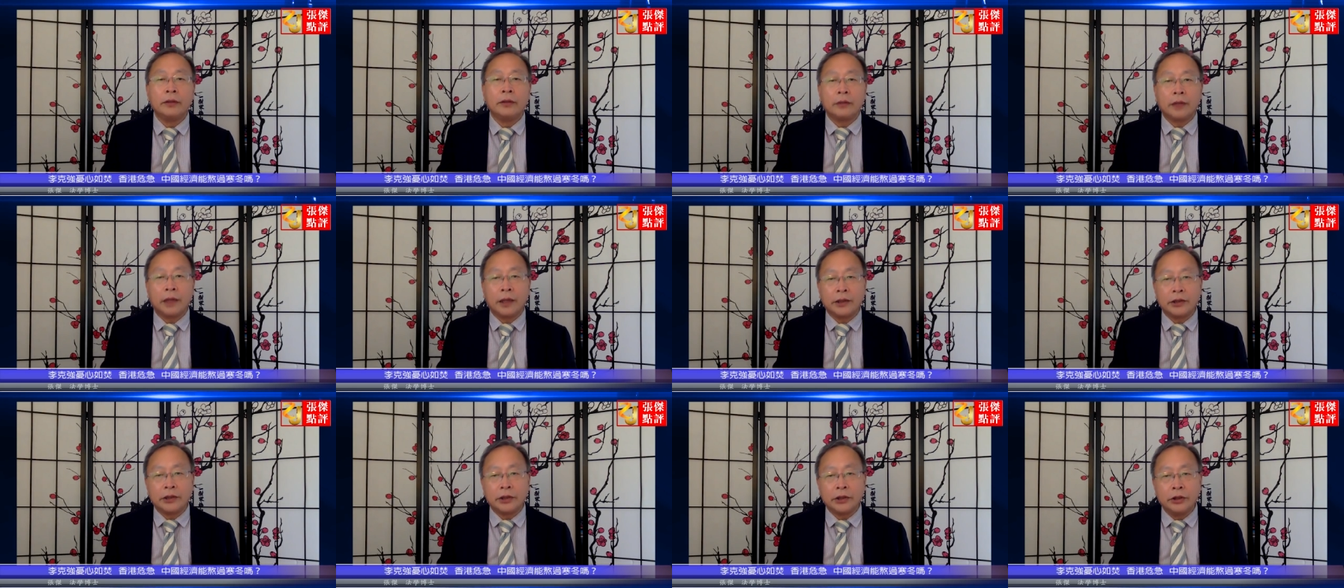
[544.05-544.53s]

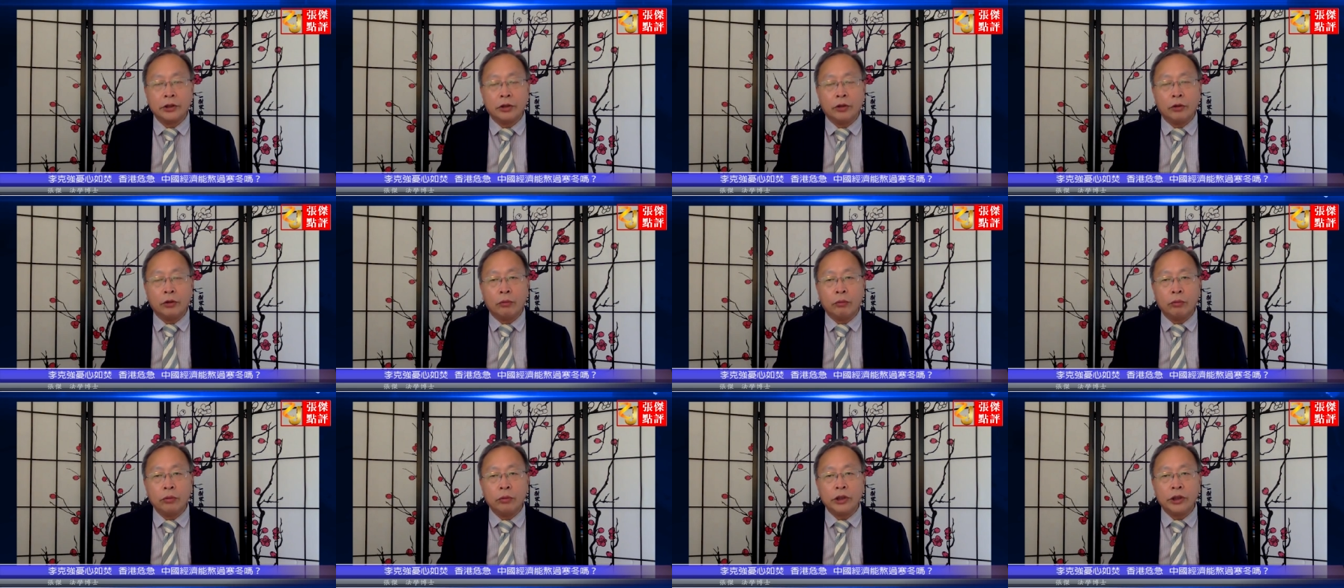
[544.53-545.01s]
但是有
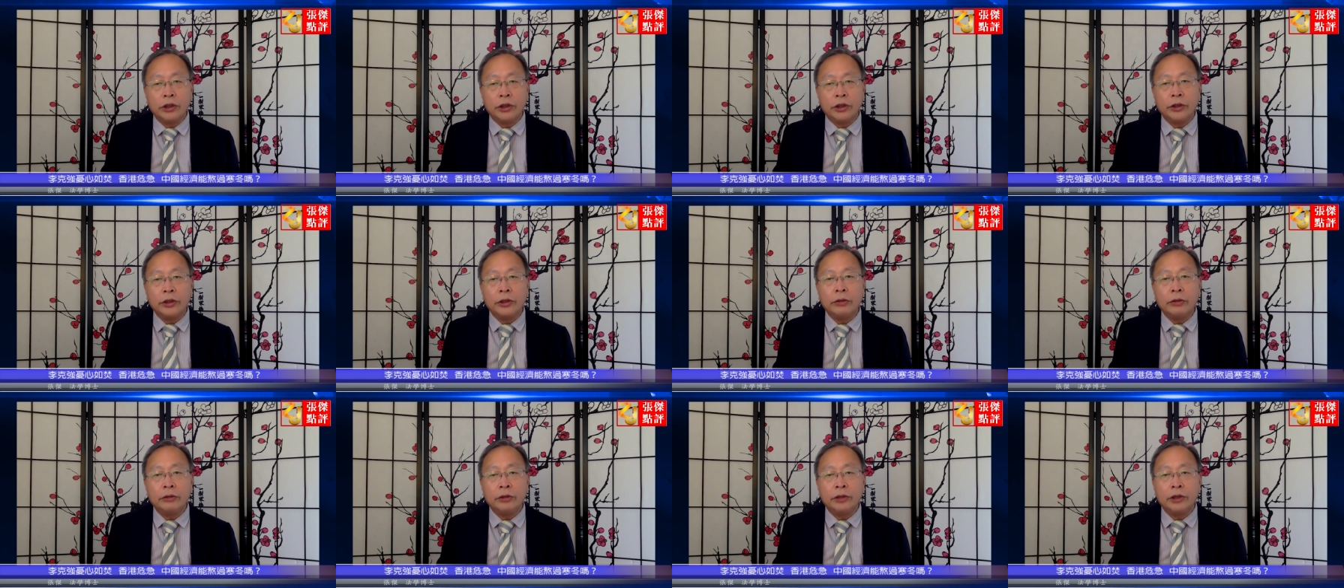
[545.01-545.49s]
五点
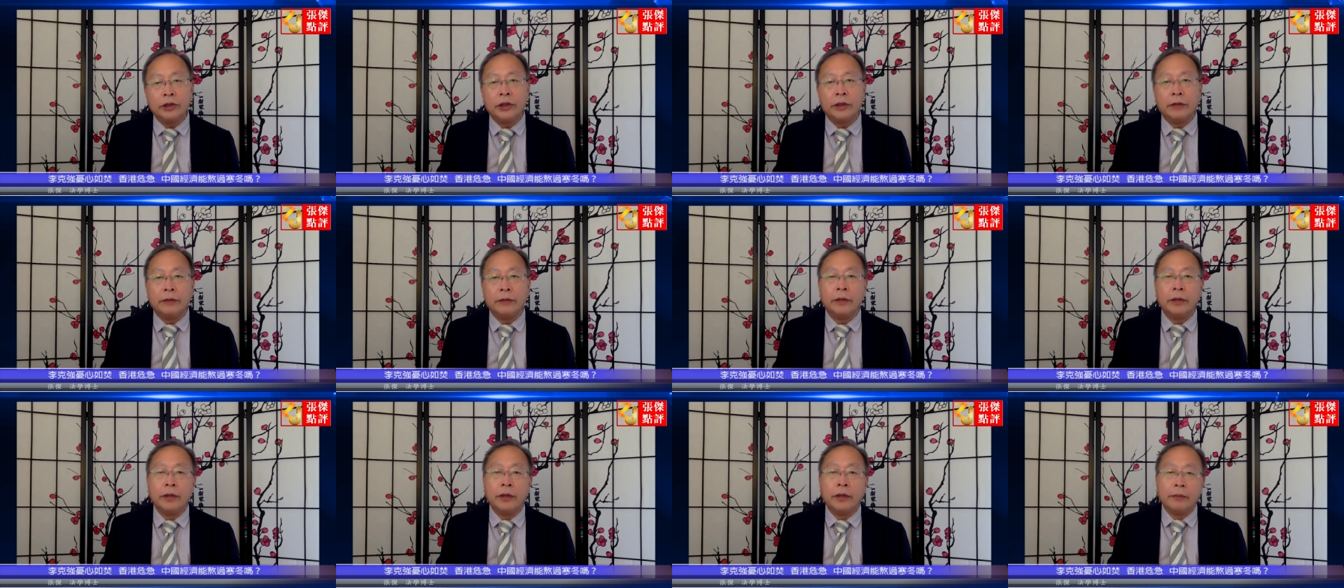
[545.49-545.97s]
六亿人
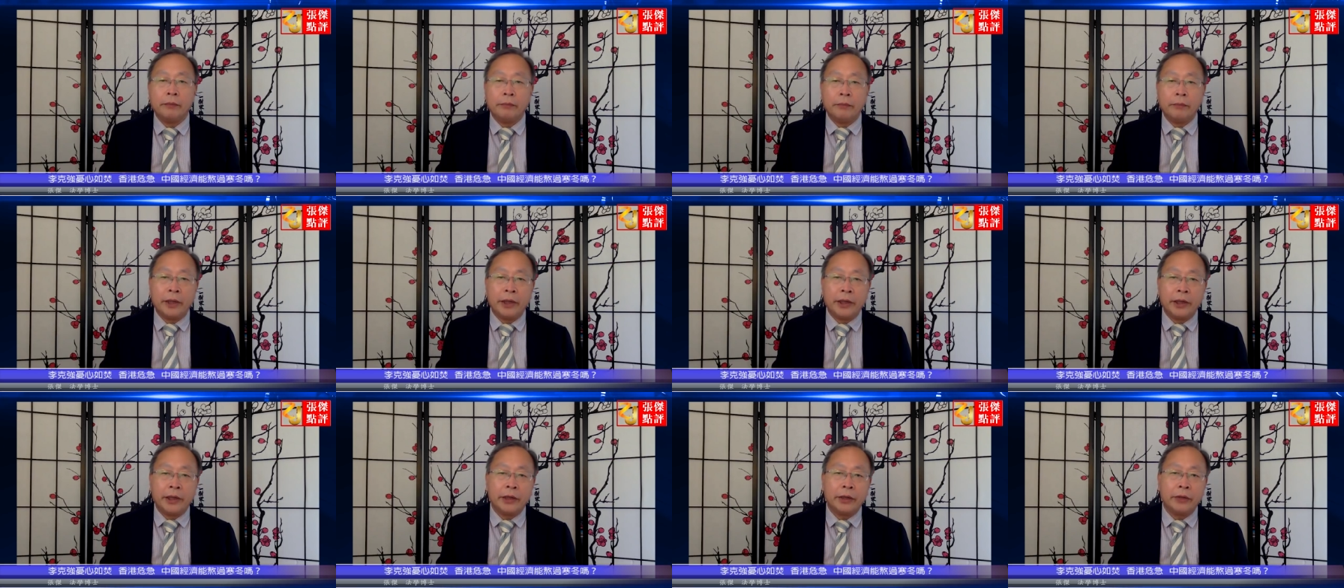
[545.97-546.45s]

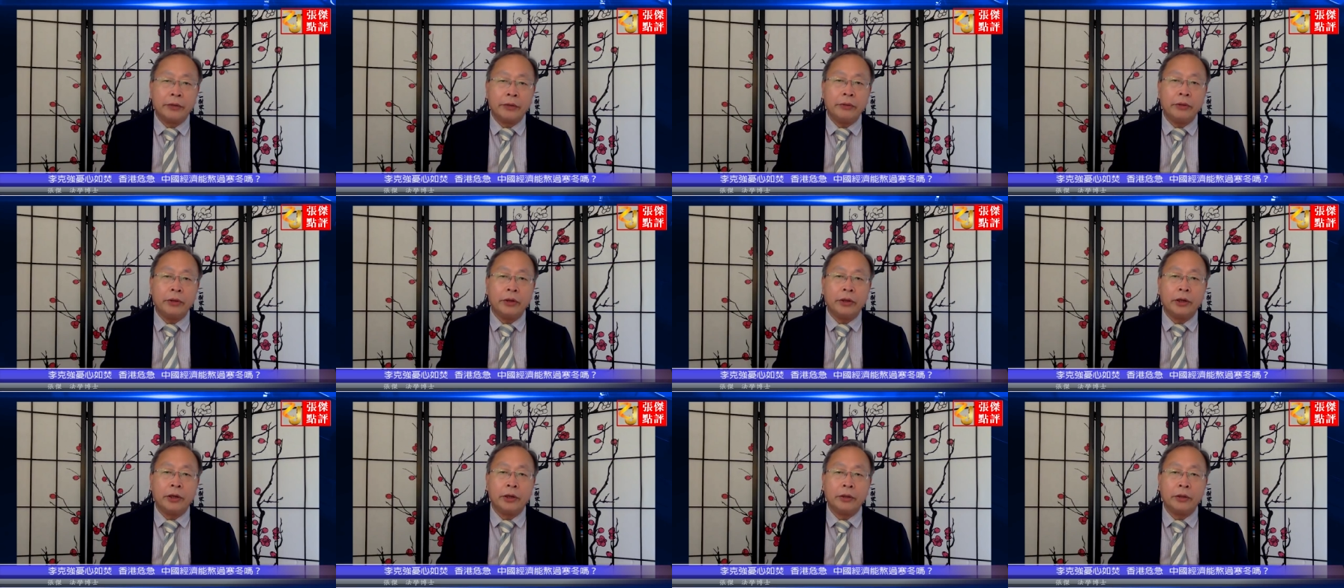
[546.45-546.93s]
每个
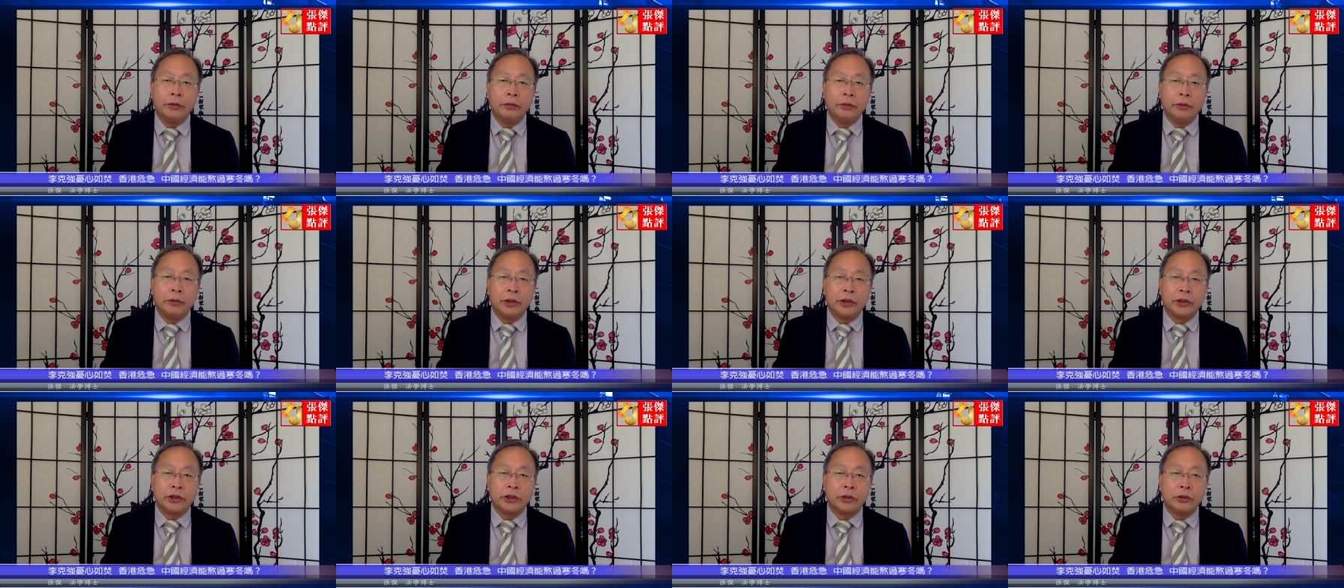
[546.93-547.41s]
月
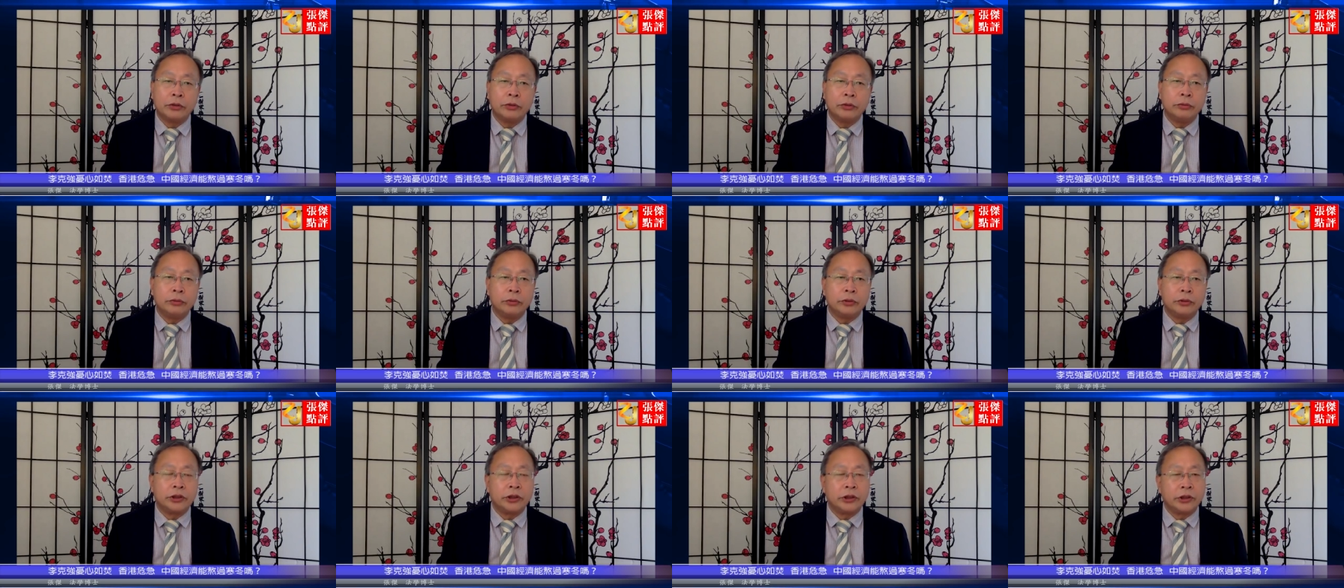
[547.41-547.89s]
月收
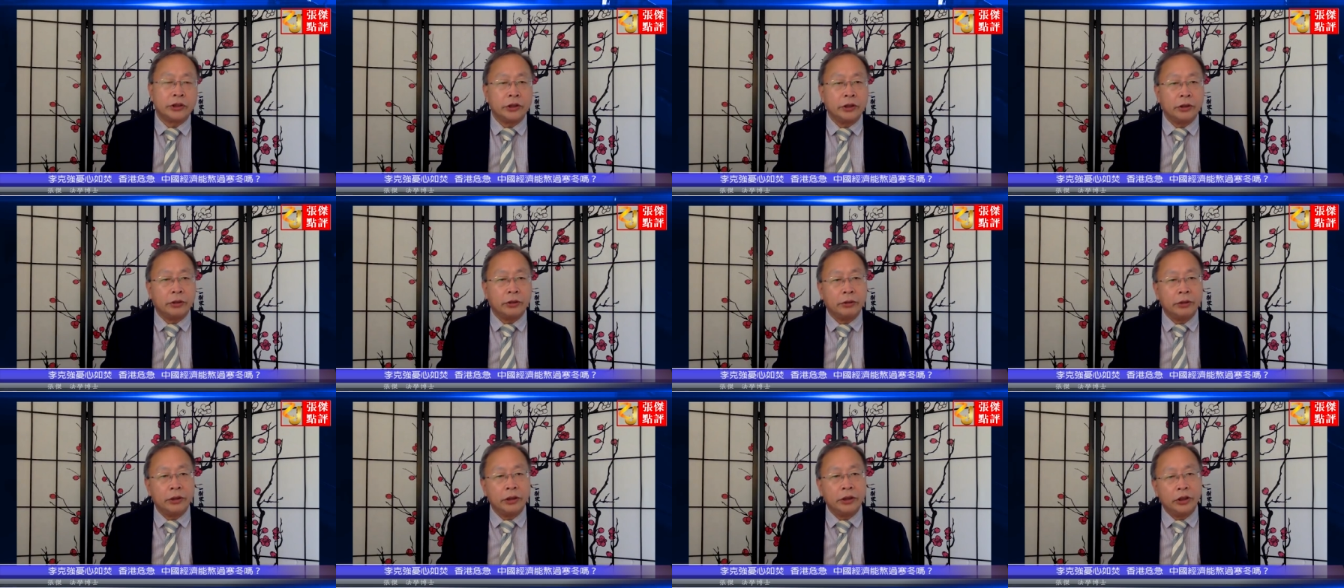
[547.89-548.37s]
入只
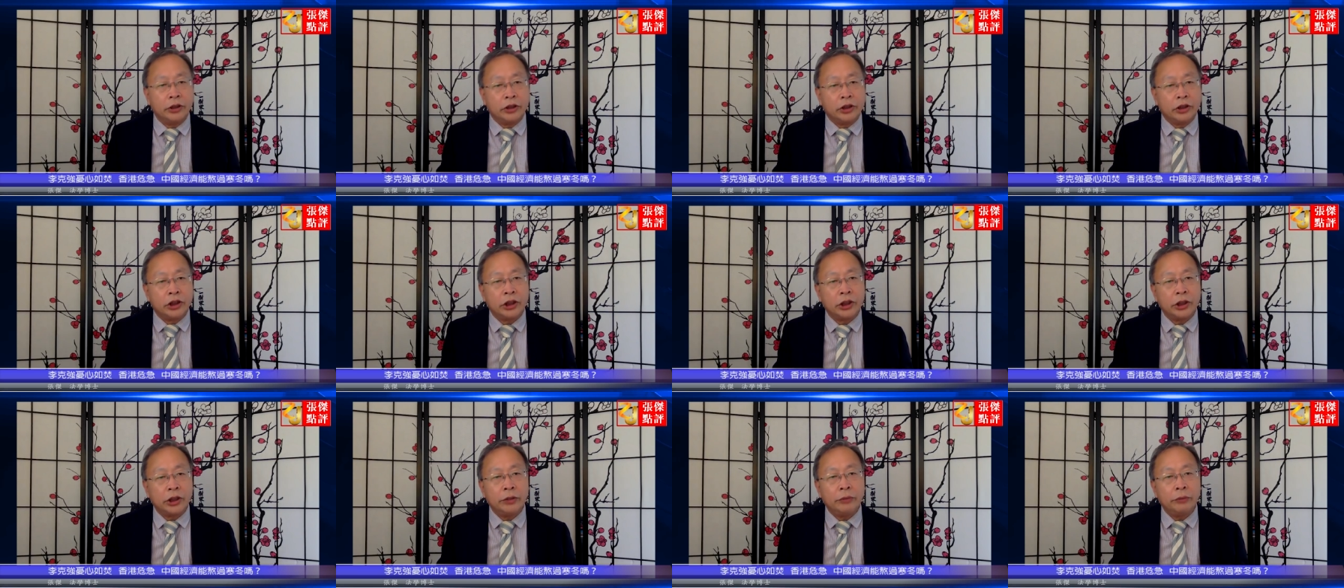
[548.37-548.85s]
有一
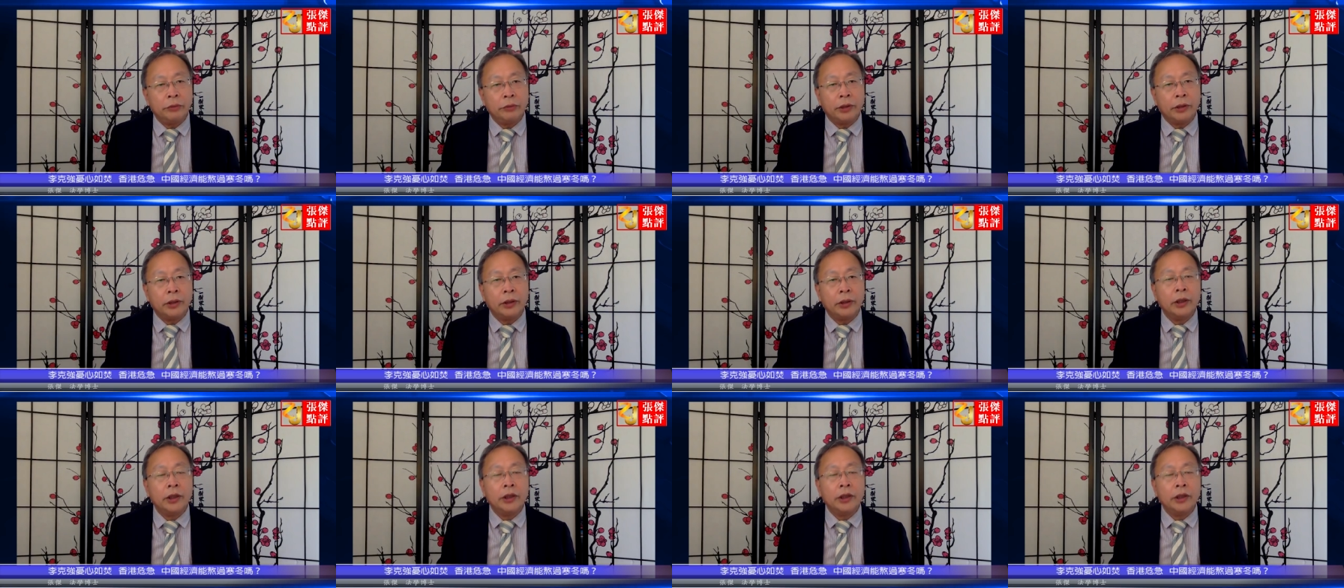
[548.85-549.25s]
千元，